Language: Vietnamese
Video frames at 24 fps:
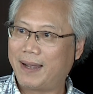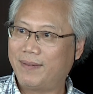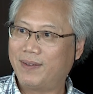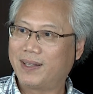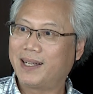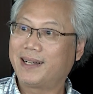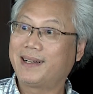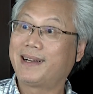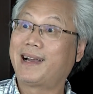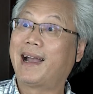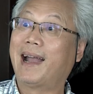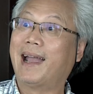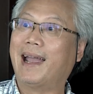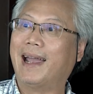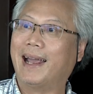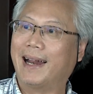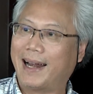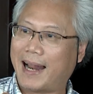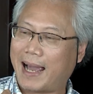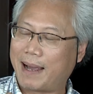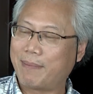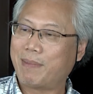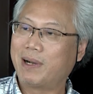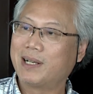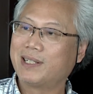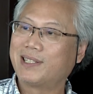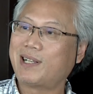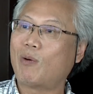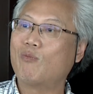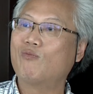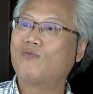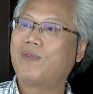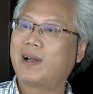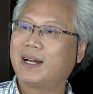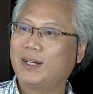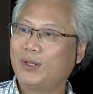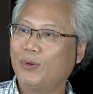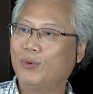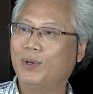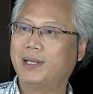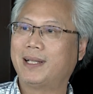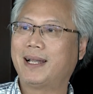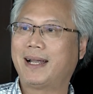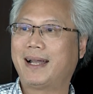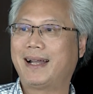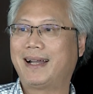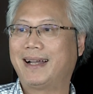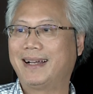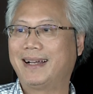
và ta kể lại bằng giọng văn của người ta